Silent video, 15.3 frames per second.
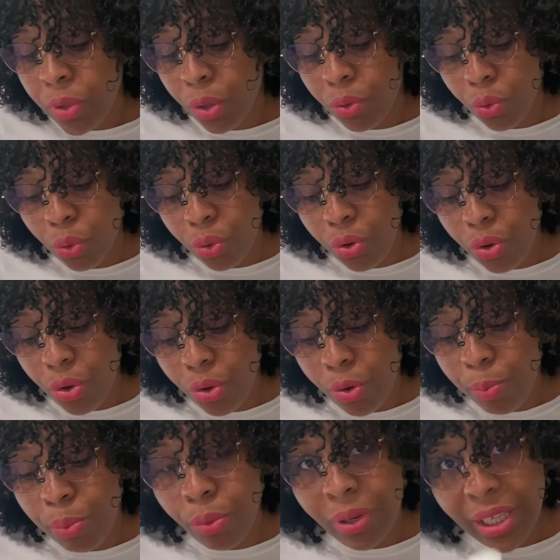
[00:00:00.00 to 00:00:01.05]
Donc,
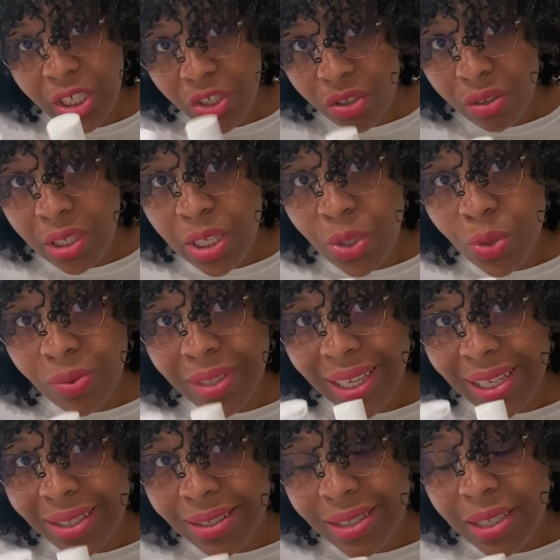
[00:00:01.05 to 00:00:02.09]
euh, pour les gens qui sont
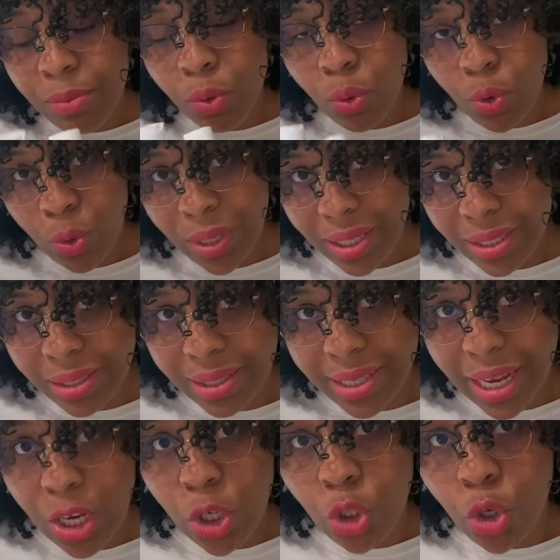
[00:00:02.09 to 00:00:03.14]
très sensibles aux huiles
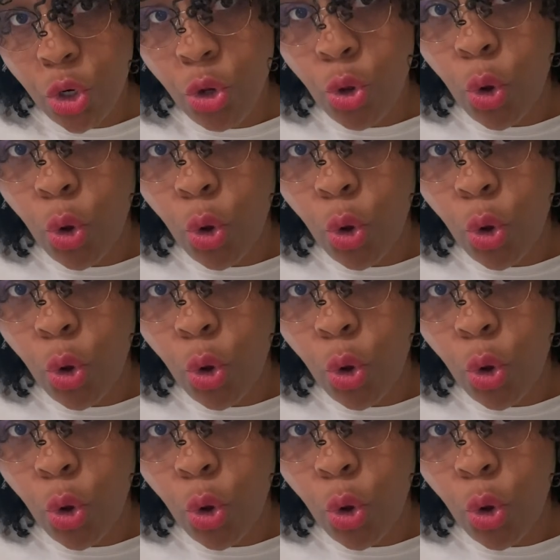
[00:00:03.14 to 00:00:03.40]
essentielles, je ne